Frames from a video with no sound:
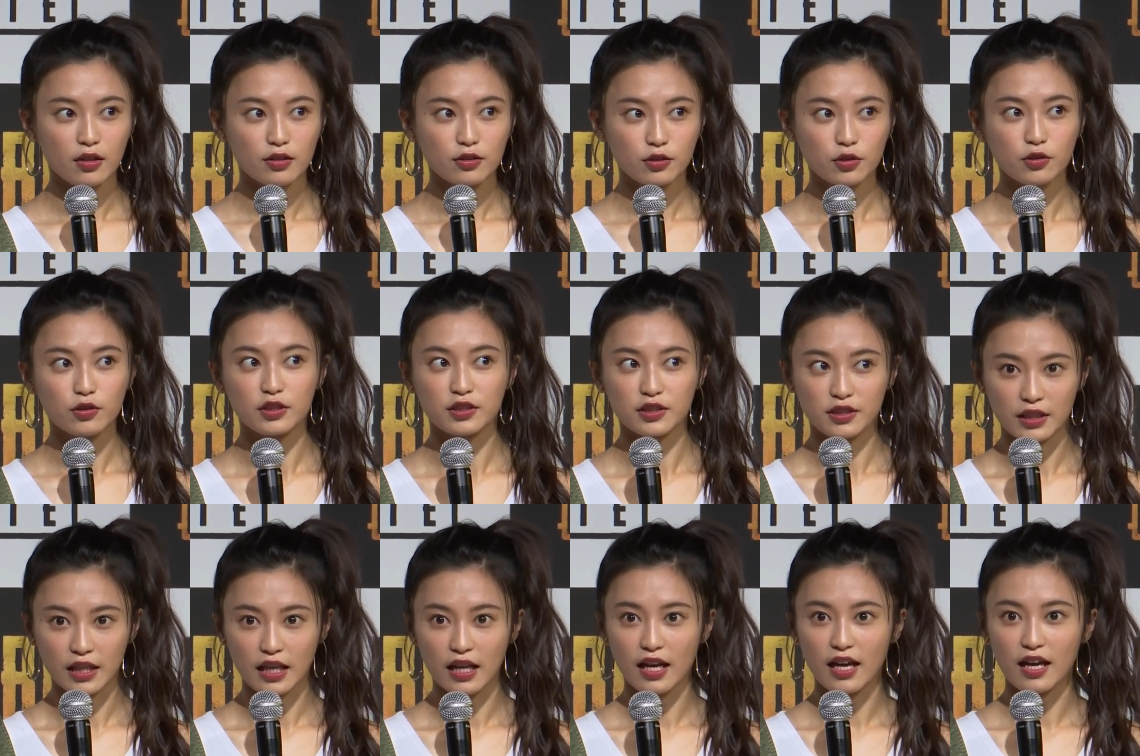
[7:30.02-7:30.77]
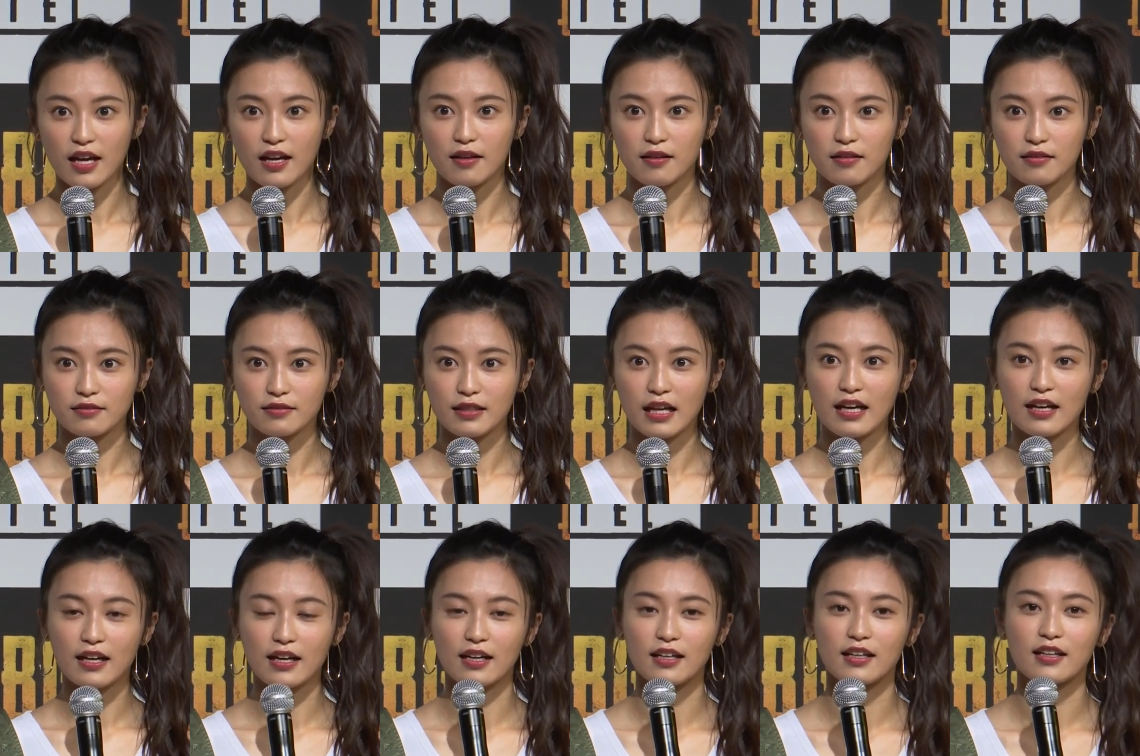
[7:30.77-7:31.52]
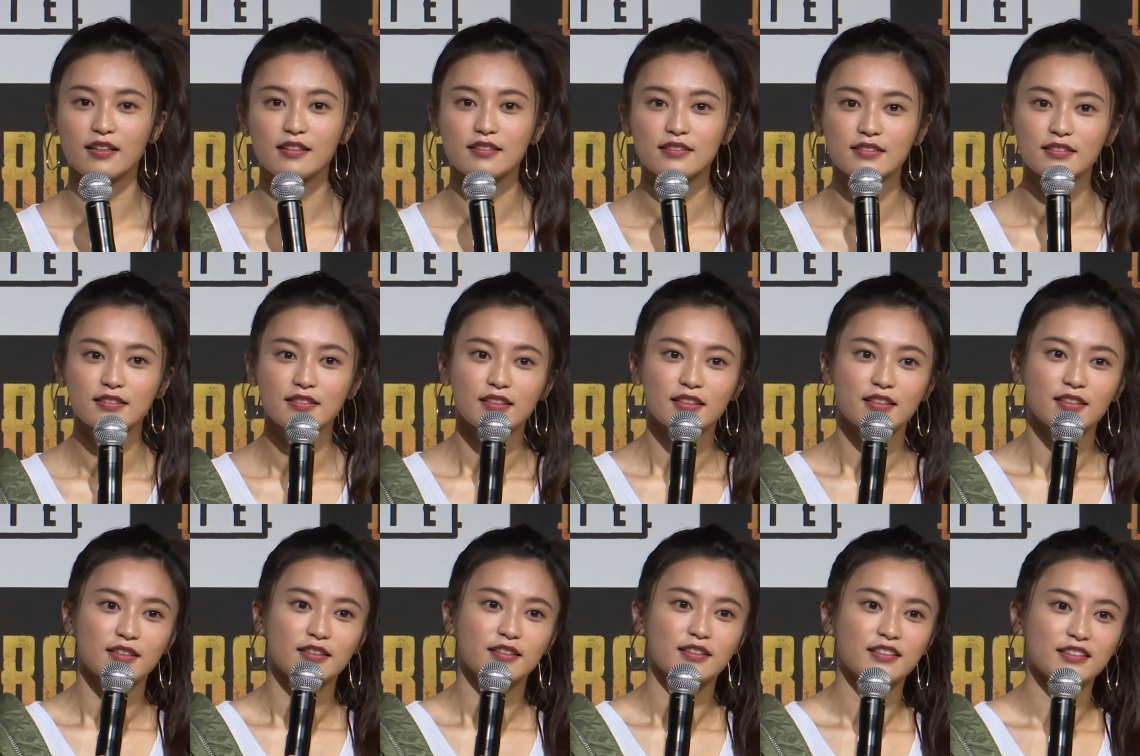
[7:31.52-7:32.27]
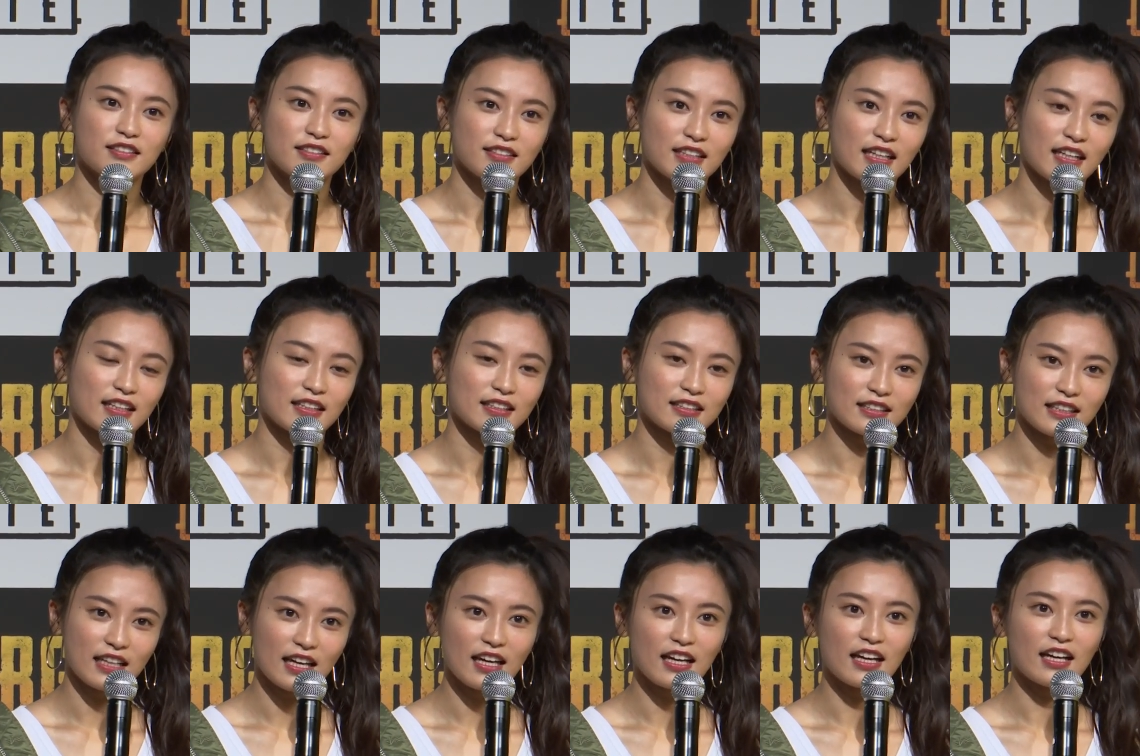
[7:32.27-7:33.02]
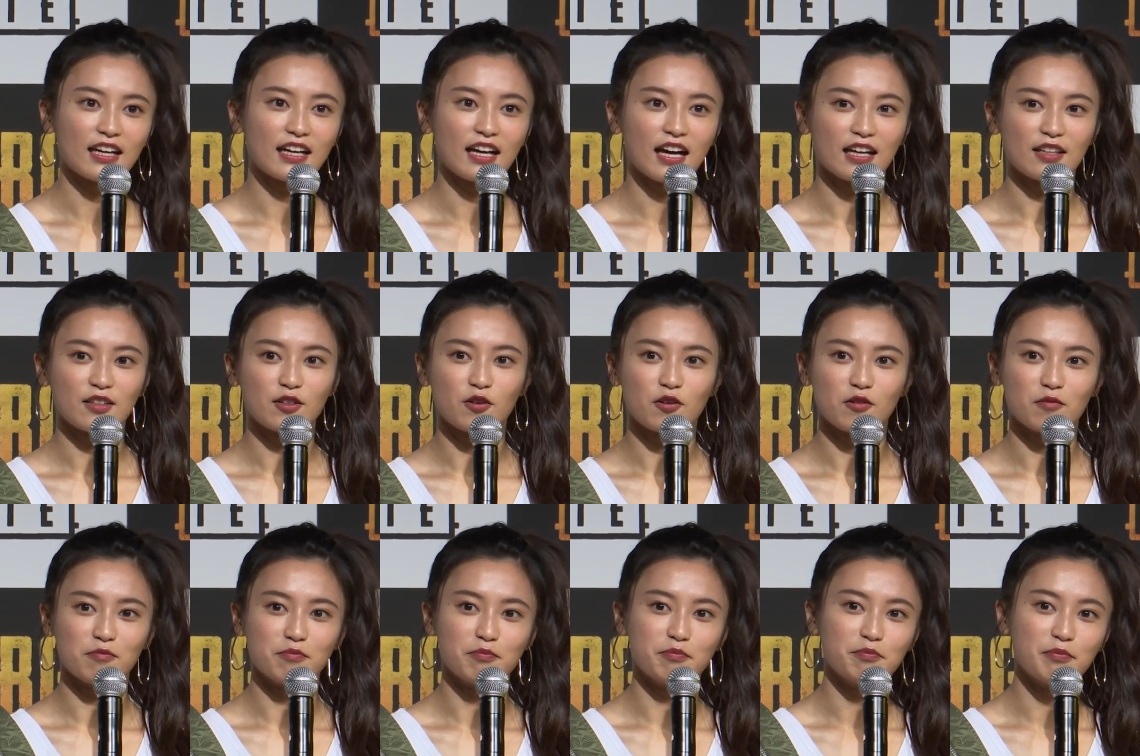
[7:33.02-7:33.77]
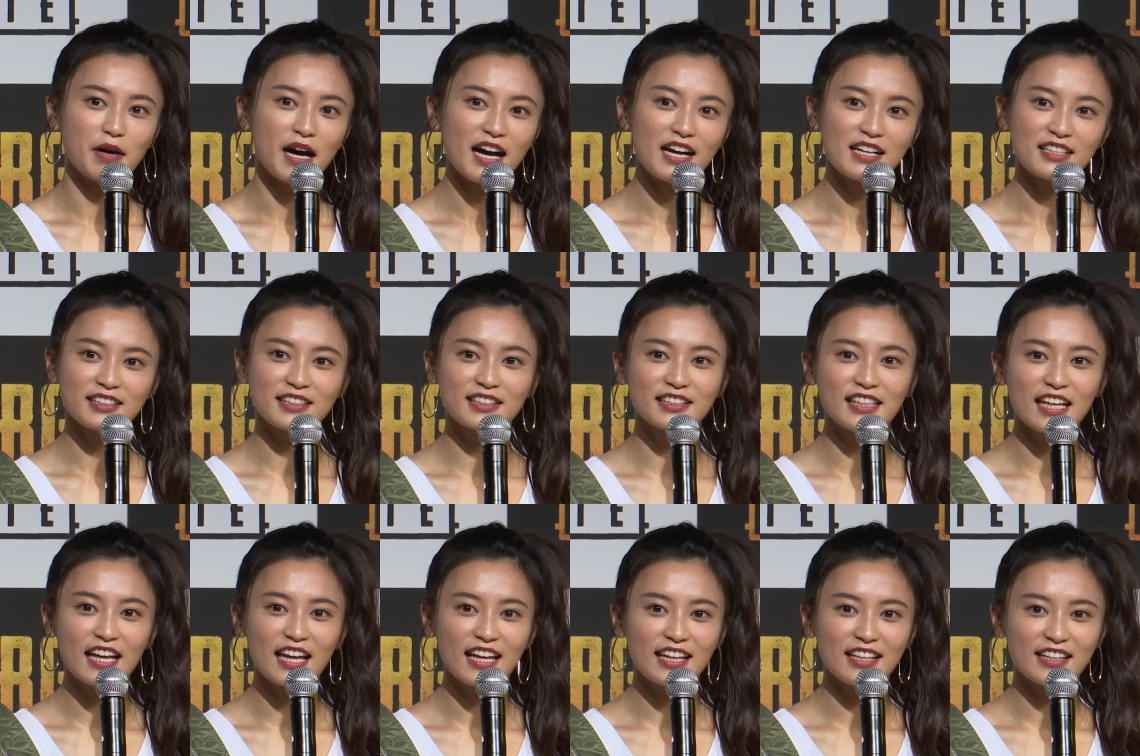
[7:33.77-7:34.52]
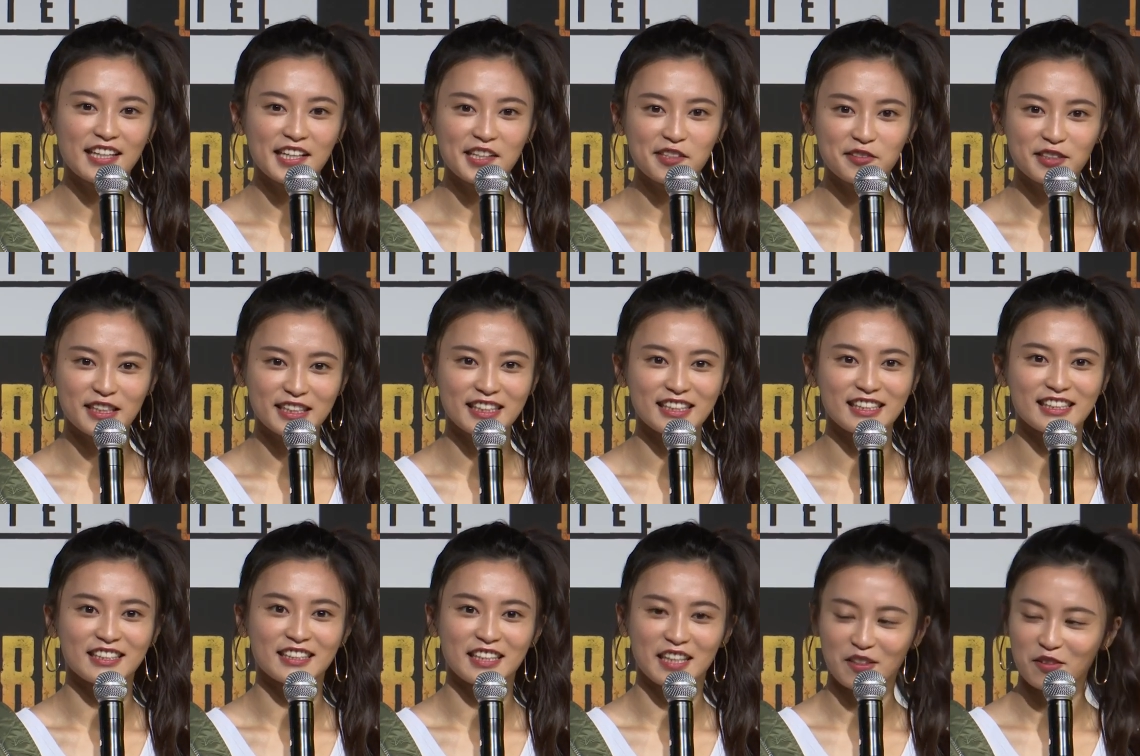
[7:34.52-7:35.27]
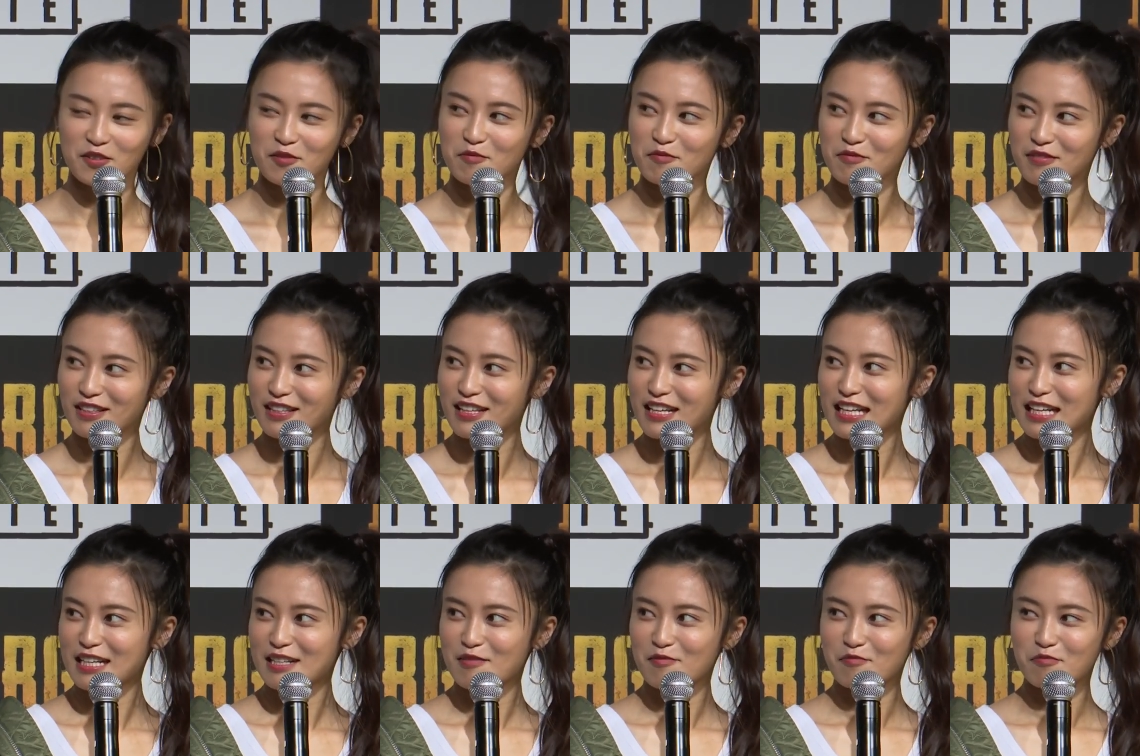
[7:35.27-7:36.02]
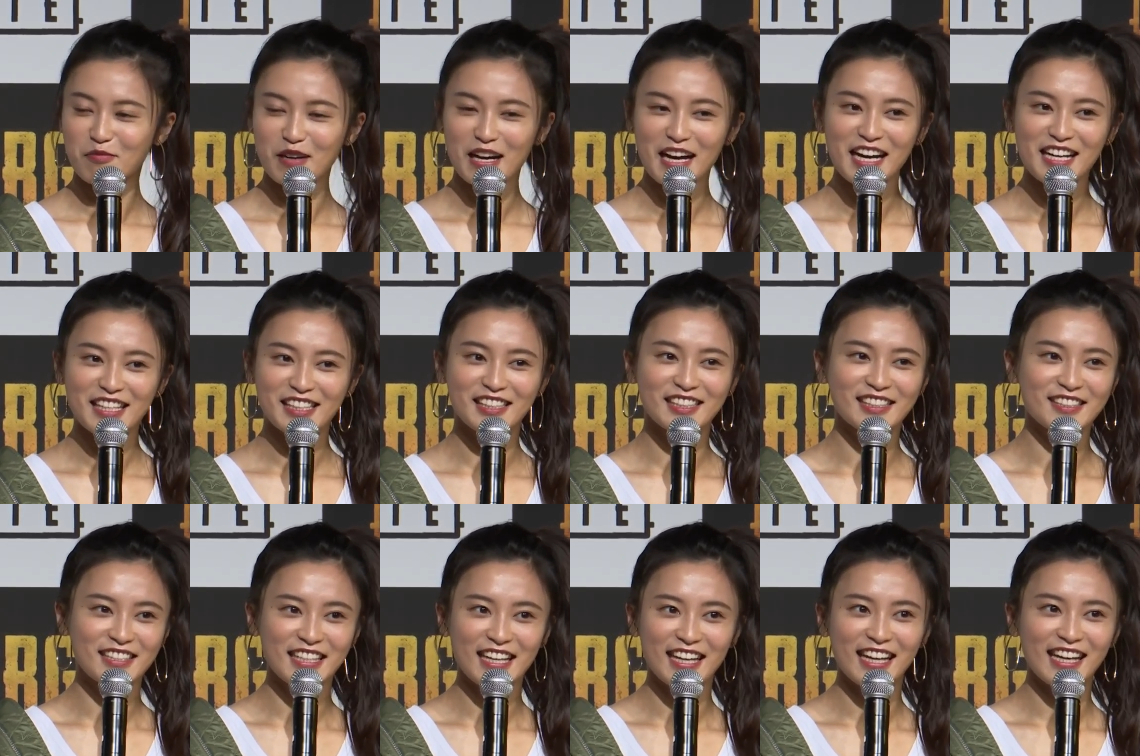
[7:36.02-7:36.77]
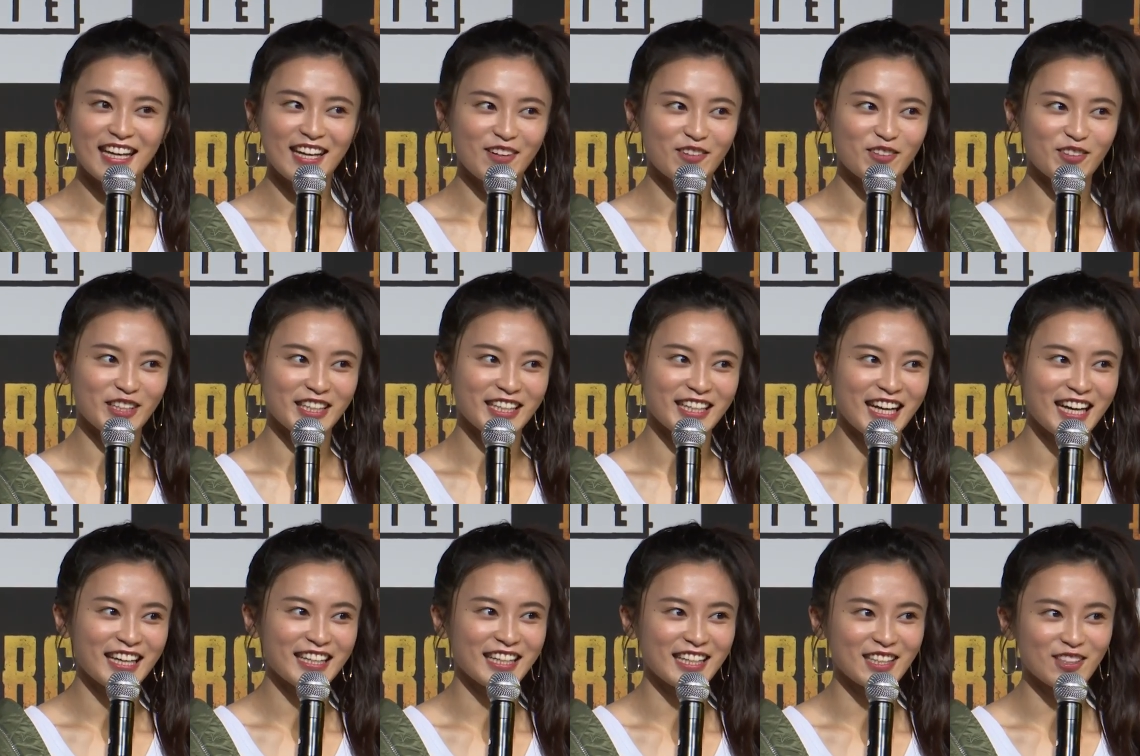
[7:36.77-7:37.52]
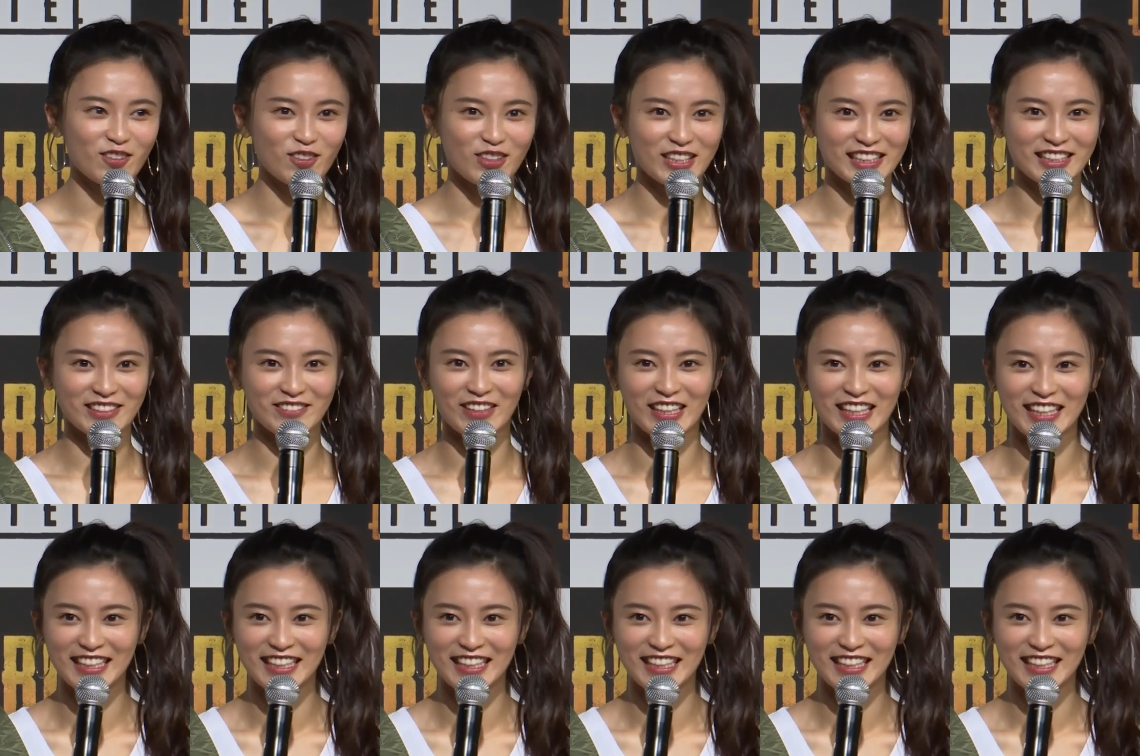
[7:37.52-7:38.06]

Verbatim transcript: そうですねなんか、はい、なんかねあのバースデーっていうらしいですけど。バースデーを開いたりとかしては